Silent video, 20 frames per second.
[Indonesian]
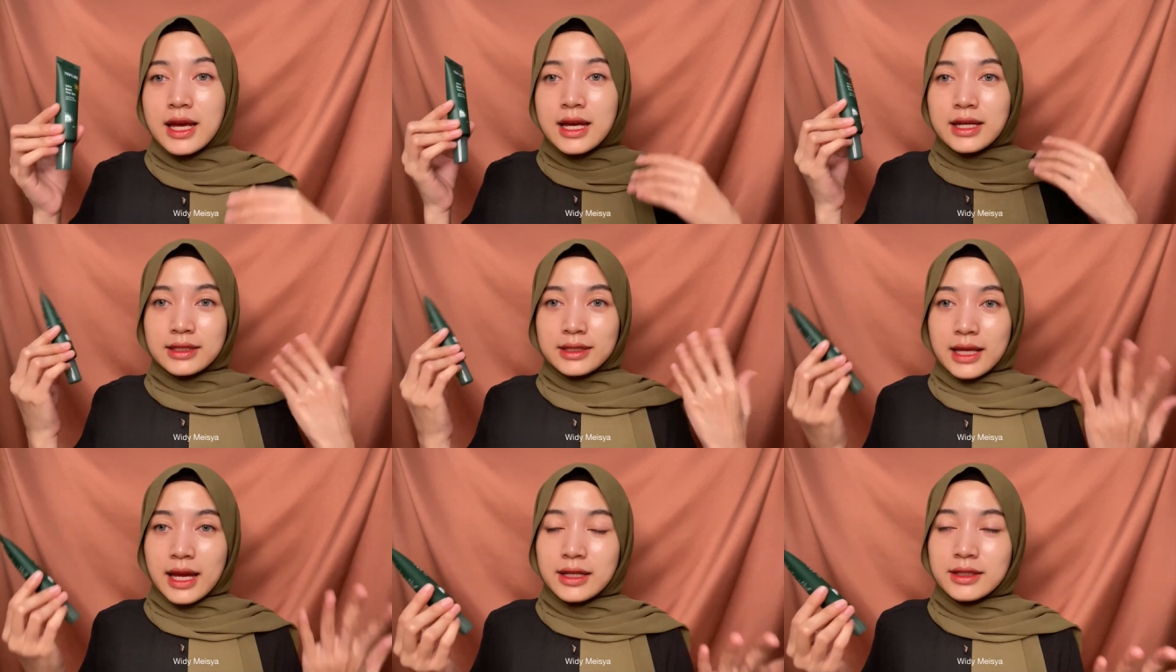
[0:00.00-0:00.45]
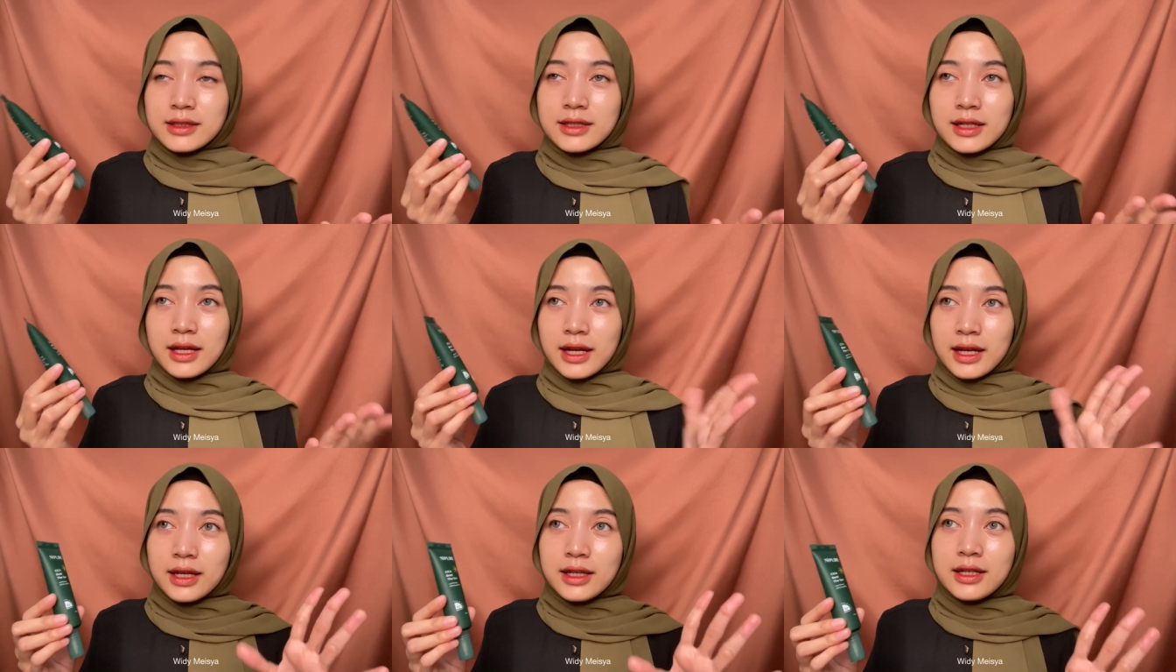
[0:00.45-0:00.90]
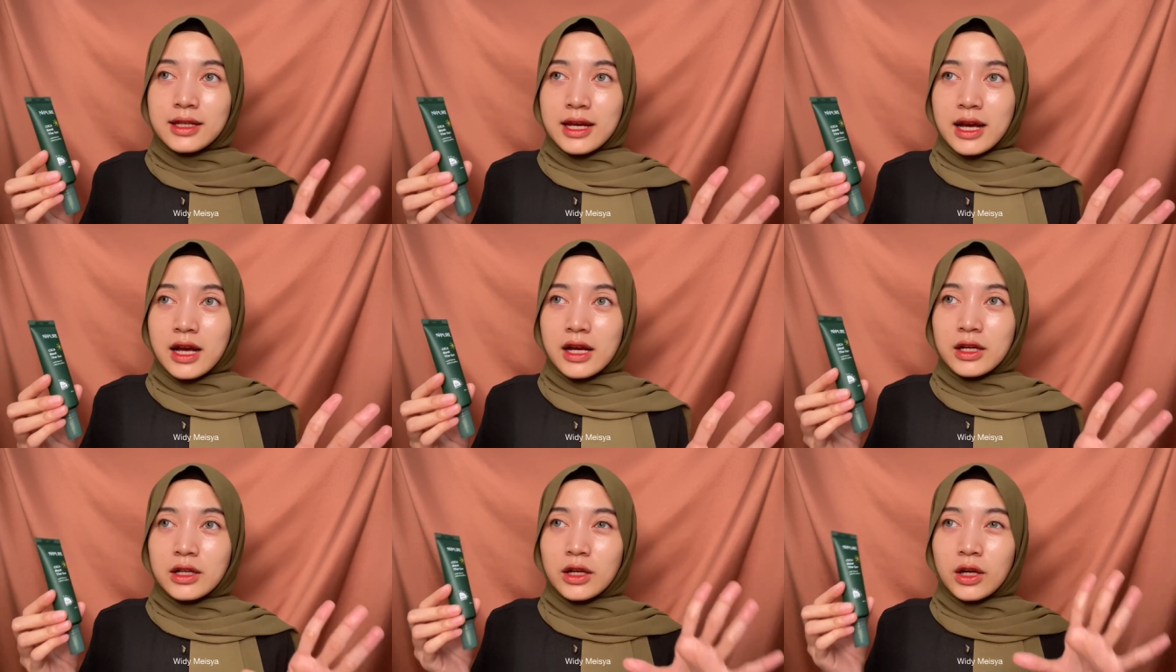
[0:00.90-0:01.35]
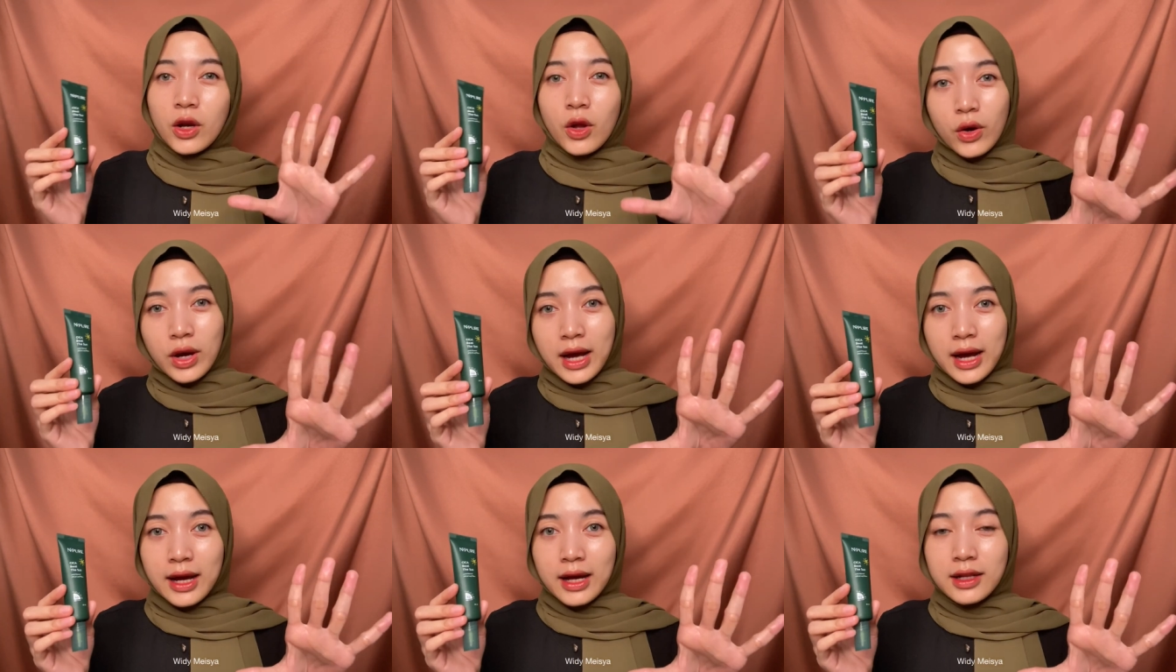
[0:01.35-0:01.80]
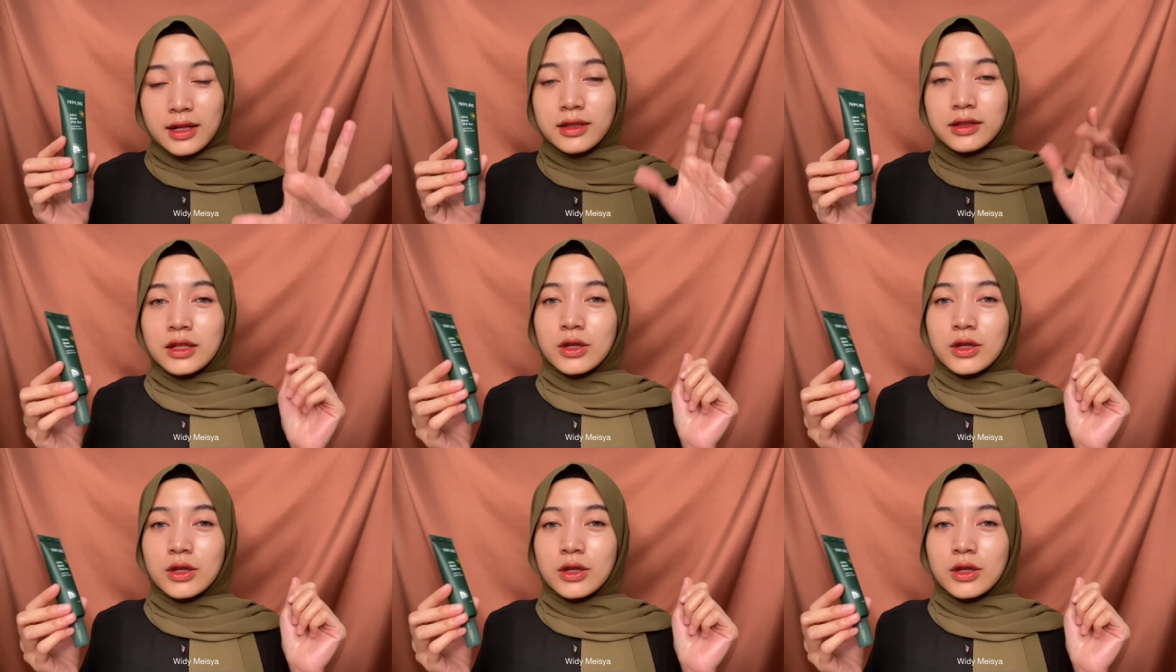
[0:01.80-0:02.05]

sunscreen yang lokal,